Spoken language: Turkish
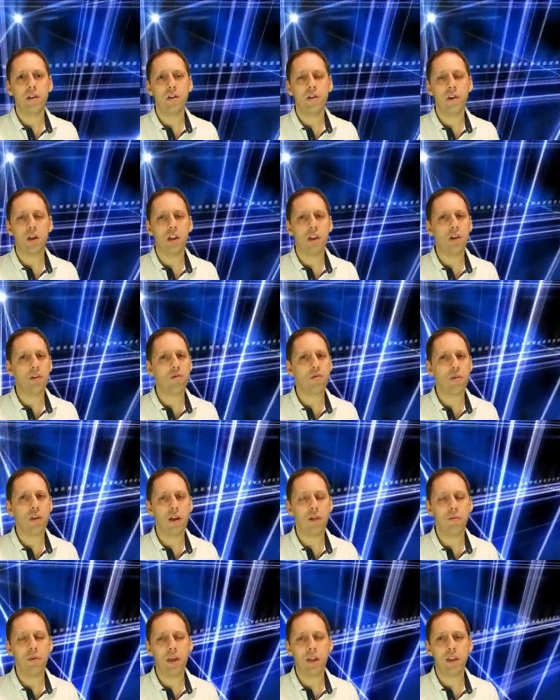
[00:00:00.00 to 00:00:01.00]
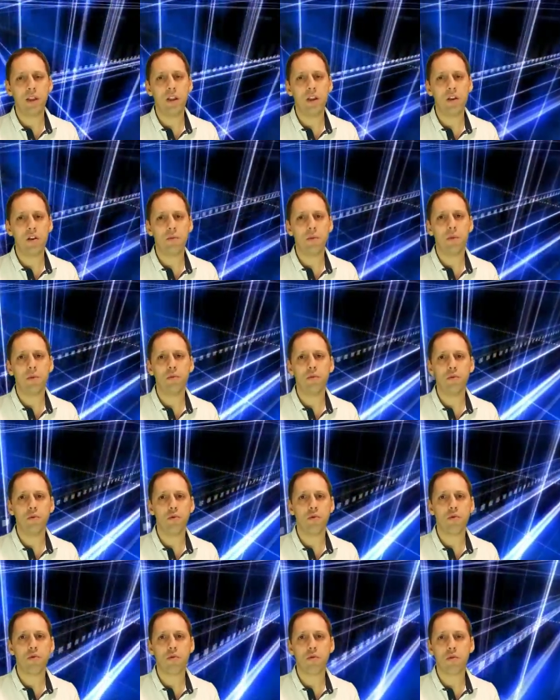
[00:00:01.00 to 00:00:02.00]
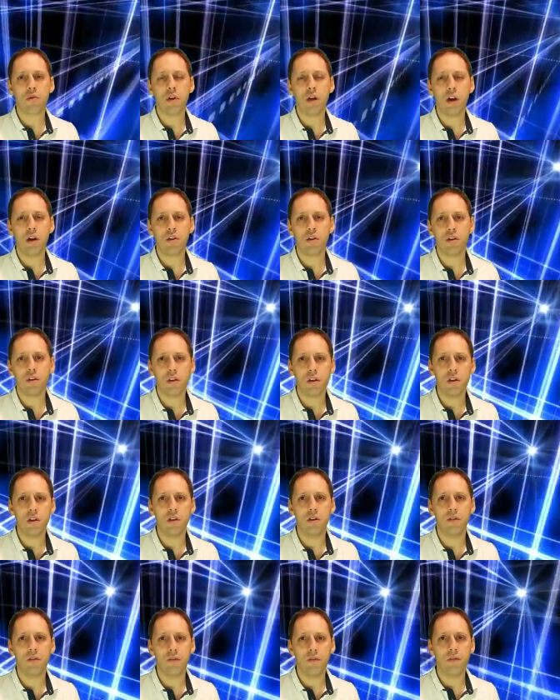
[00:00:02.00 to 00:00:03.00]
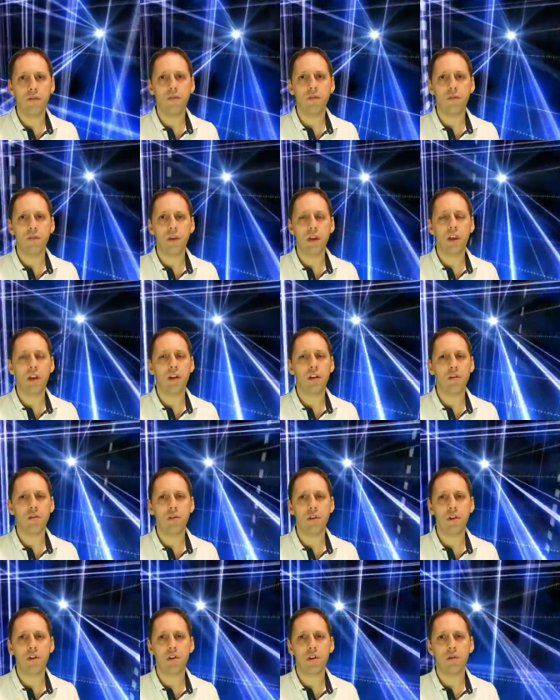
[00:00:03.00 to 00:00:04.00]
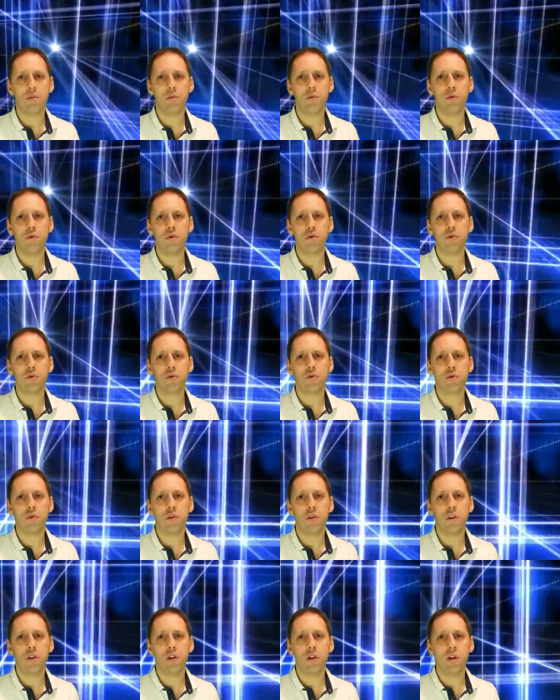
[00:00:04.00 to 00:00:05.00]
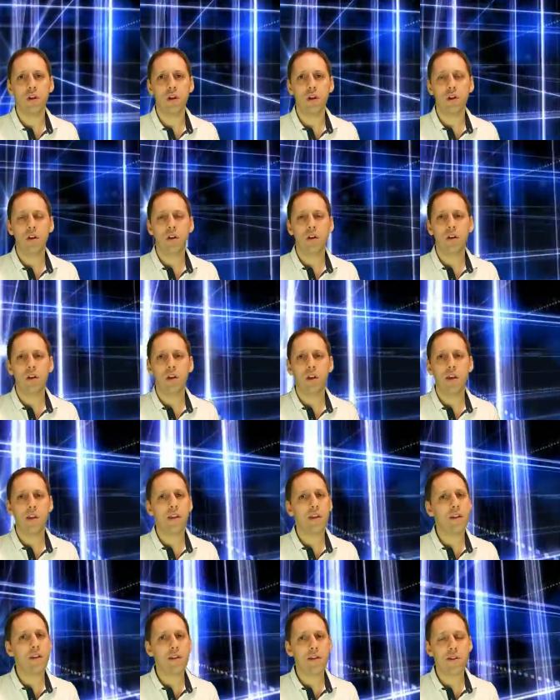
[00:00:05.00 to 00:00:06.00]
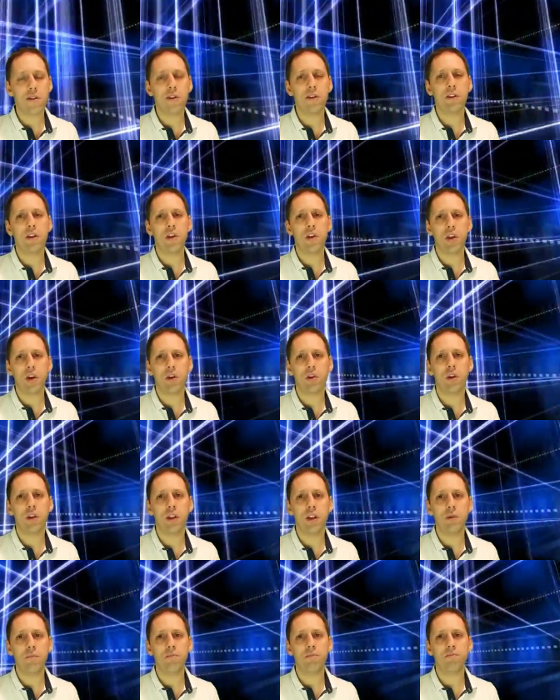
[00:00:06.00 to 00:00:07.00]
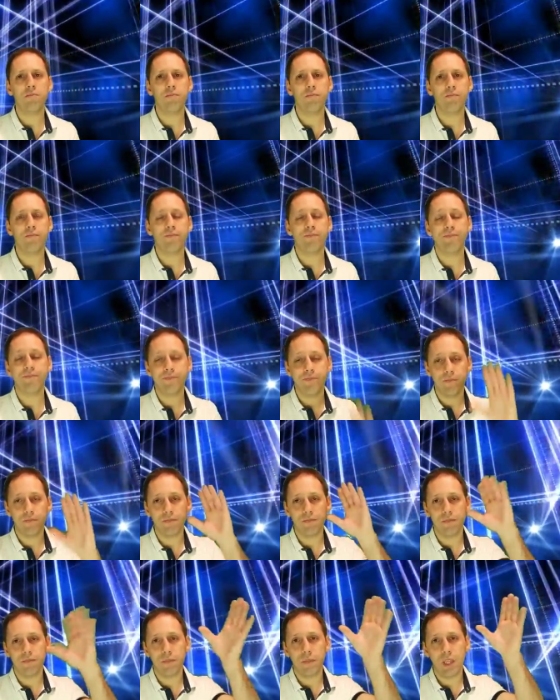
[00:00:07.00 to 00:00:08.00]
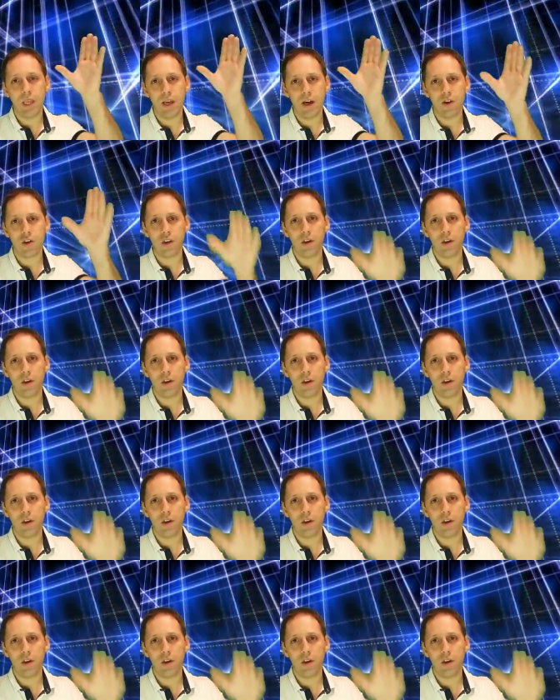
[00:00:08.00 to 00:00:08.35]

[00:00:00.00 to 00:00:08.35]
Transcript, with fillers: inşallah güzel bir etkileşimde bulunuruz. Karşılıklı fikir alışverişinde bulunuruz. İzlediğiniz için teşekkür ederim. İyi